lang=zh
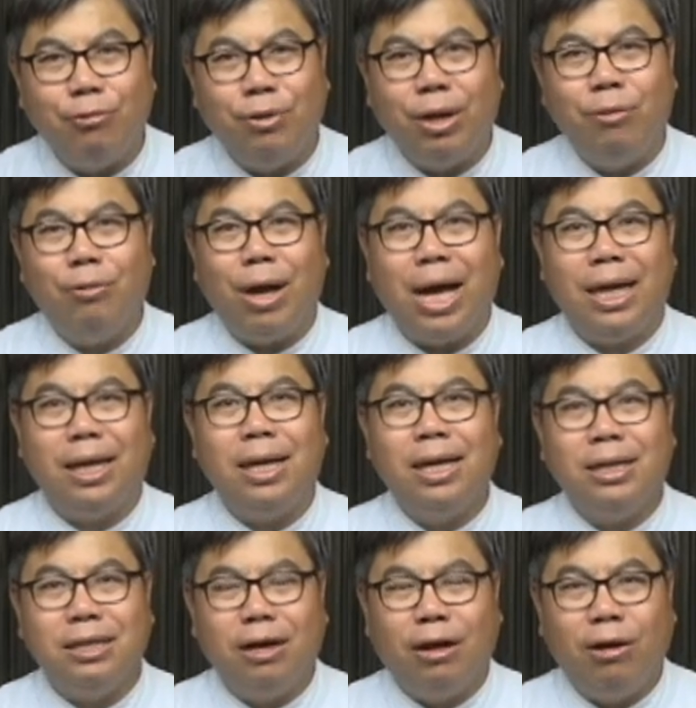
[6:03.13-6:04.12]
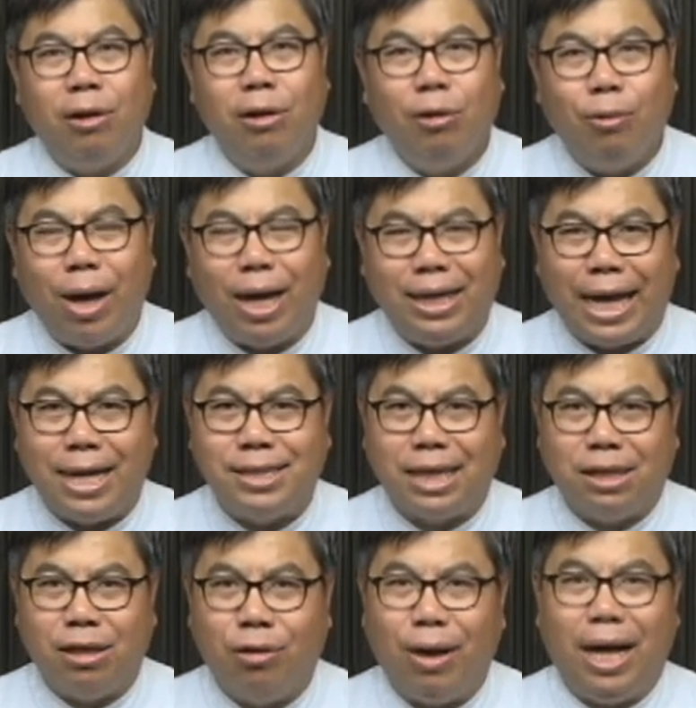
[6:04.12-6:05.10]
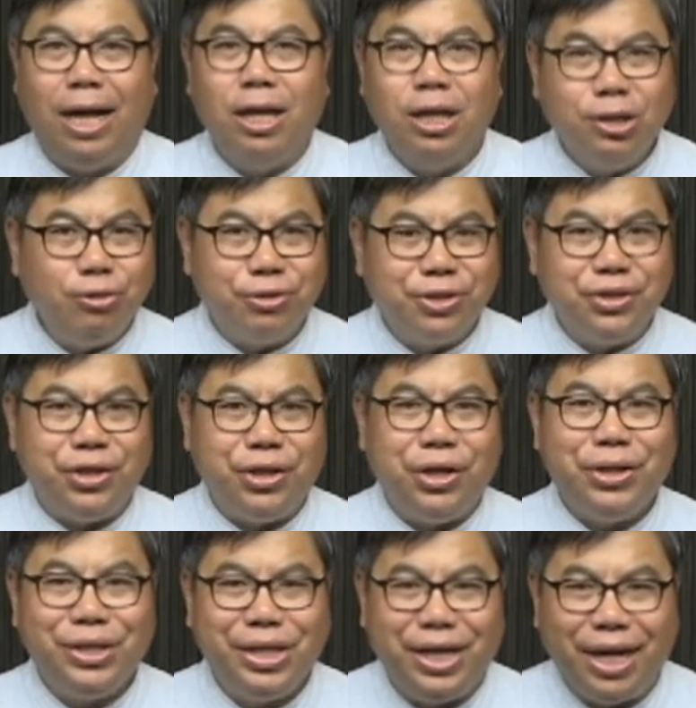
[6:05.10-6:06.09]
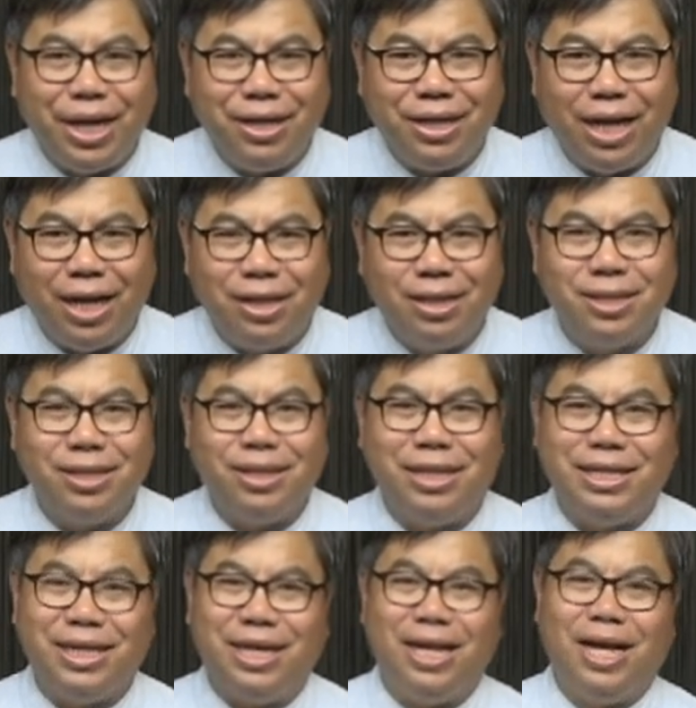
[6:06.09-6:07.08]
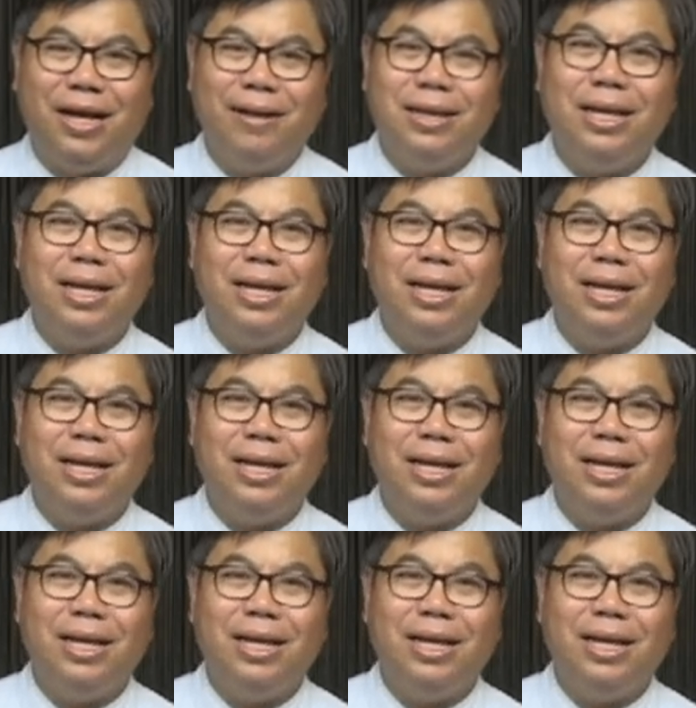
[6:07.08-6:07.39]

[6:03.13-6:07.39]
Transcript: 文化的话来讲的话，就是天人合一了。